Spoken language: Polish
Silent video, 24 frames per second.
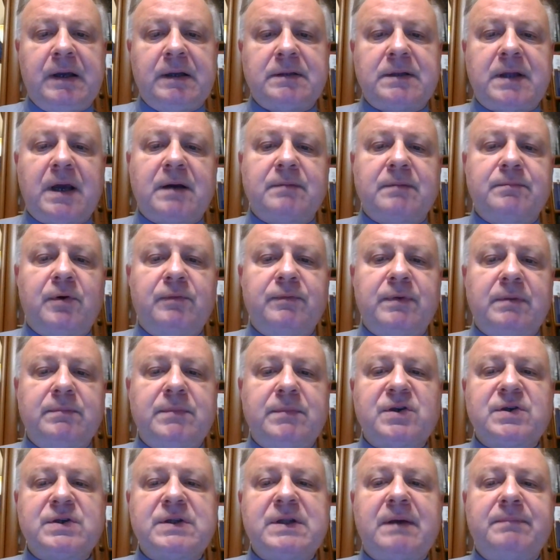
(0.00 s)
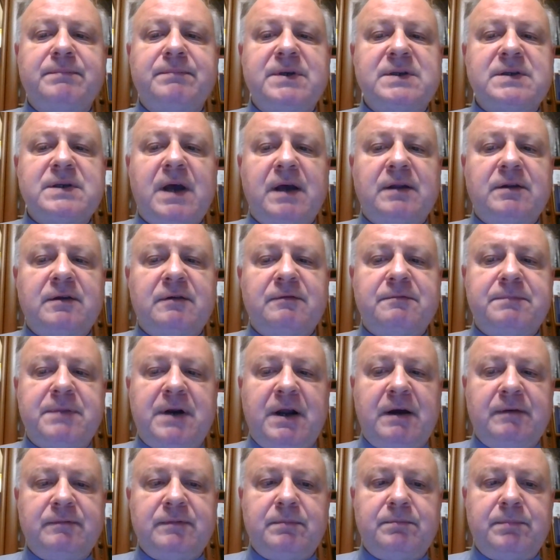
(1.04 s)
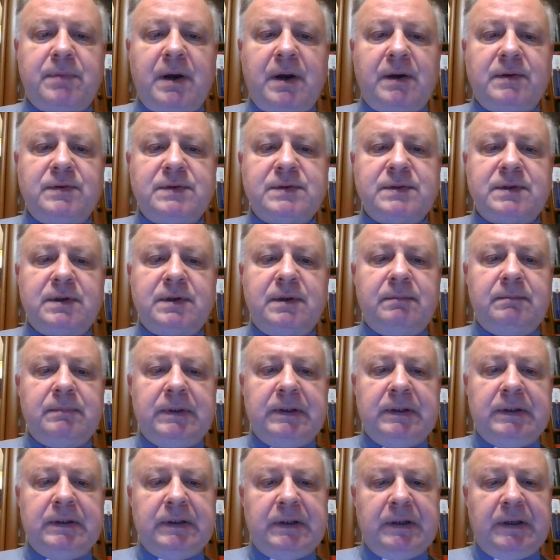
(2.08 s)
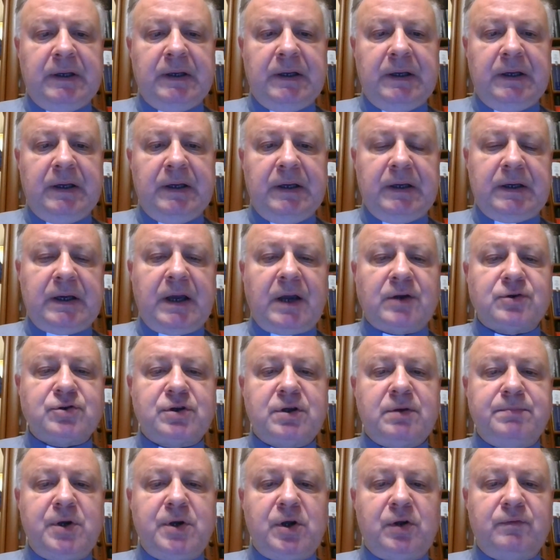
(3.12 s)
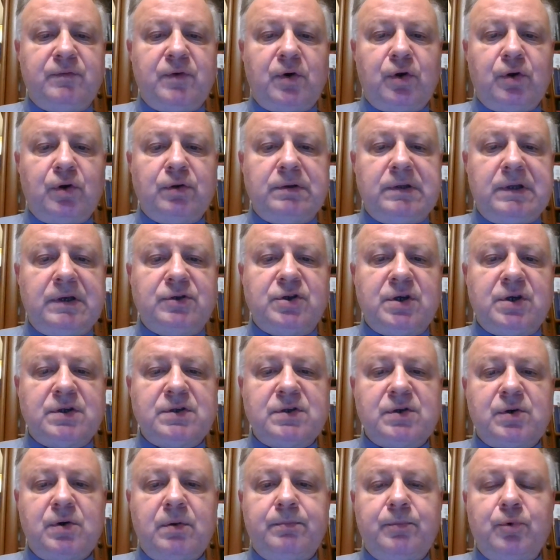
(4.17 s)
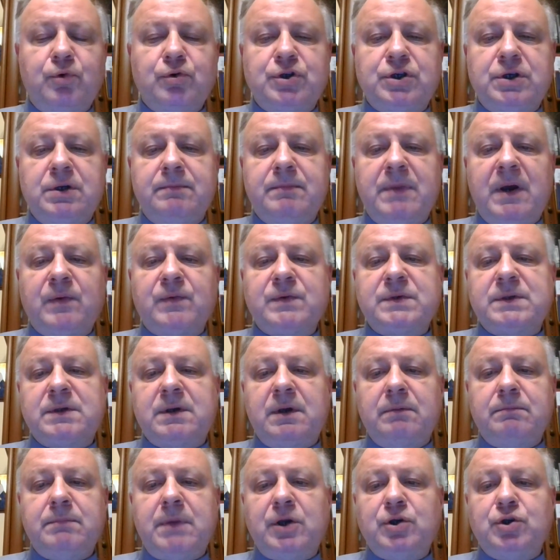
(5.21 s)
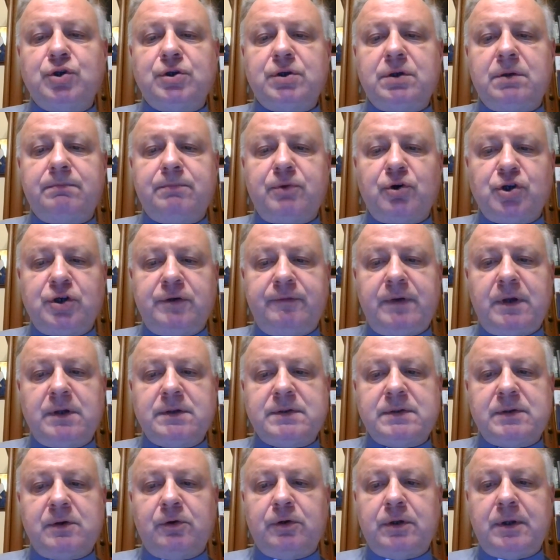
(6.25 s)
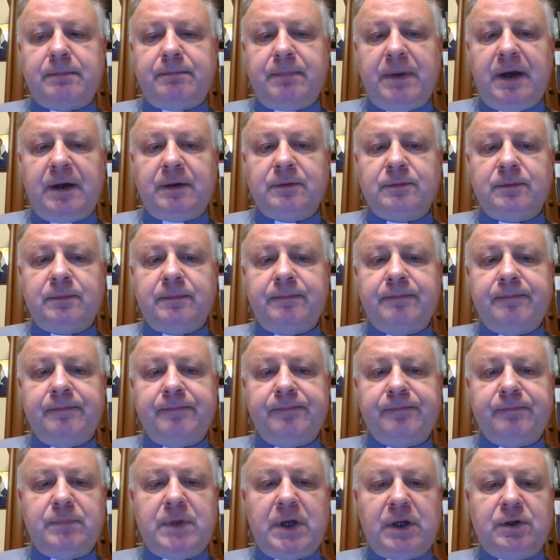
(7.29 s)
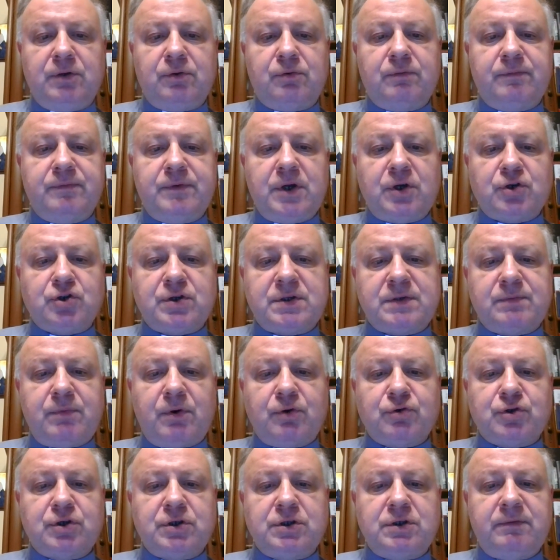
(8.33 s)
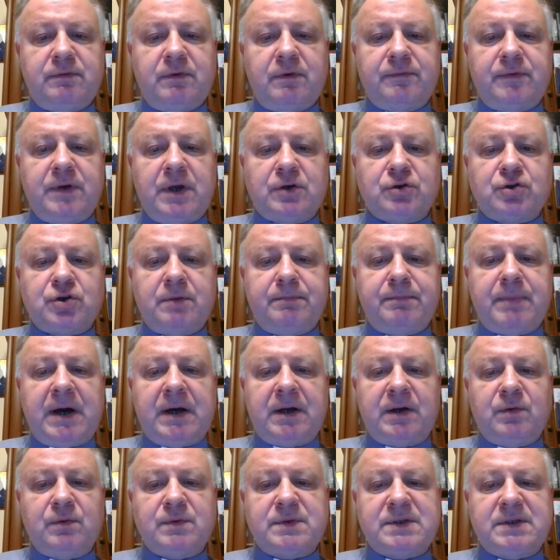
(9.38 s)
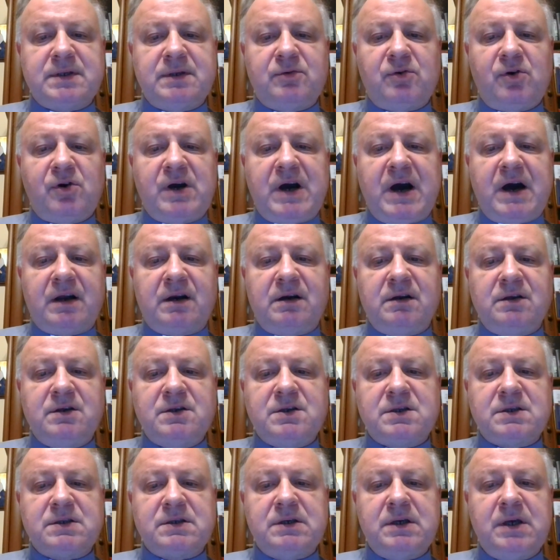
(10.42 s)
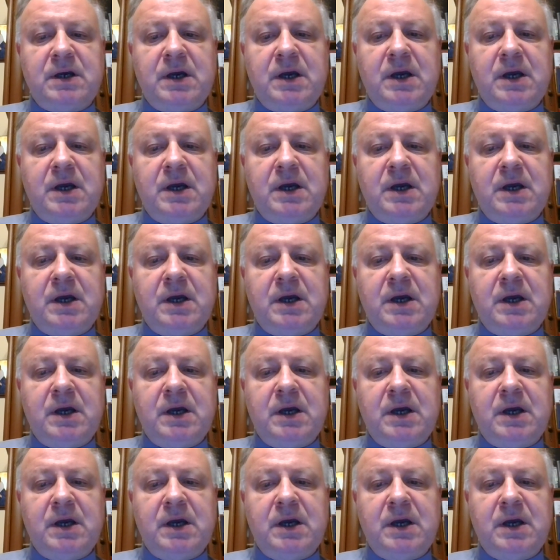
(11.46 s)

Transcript: Tak bowiem jest napisane w prawie pańskim. Każde pierworodne dziecko płci męskiej będzie poświęcone Panu. Mieli również złożyć w ofierze parę synogarlic